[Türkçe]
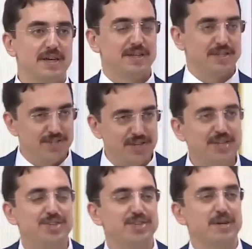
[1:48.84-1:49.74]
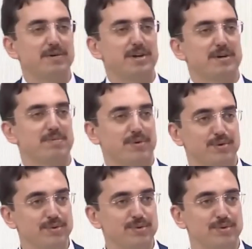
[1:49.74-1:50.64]
Siz de içinde beraber
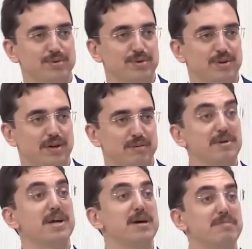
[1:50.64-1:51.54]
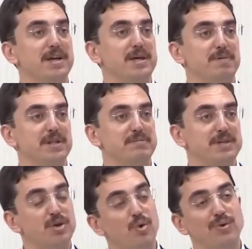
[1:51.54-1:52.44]
olun, beraber yapalım
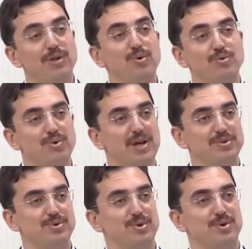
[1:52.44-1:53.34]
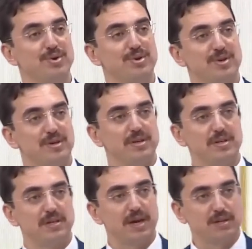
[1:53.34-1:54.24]
diyerek onlar onurlandırıyor.
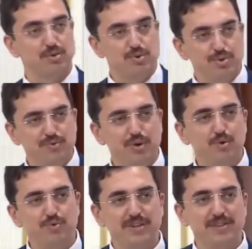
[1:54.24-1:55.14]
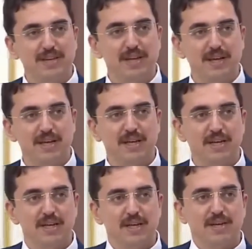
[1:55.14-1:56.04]
Yani gücü ve kuvvetiyle
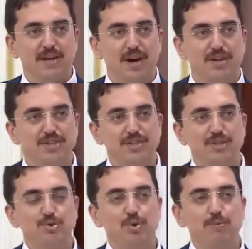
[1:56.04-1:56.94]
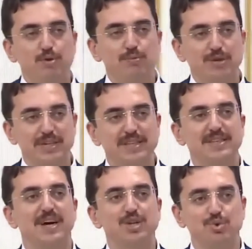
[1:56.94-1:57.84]
karşıdaki toplumun
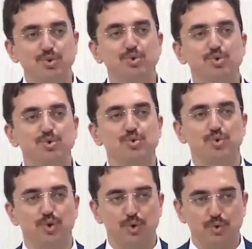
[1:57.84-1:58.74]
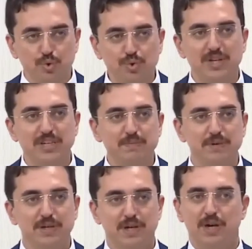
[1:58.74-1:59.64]
ihtiyaç duygusunu kullanıp
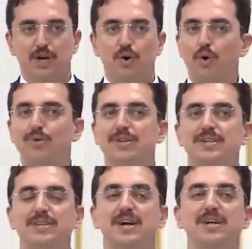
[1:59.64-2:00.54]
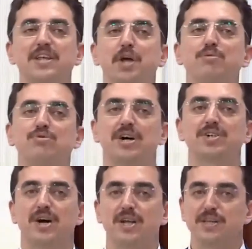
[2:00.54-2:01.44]
hı hı. onları kendine
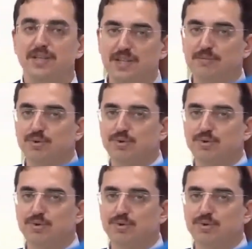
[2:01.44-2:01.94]
muhtaç hale getirmiyor.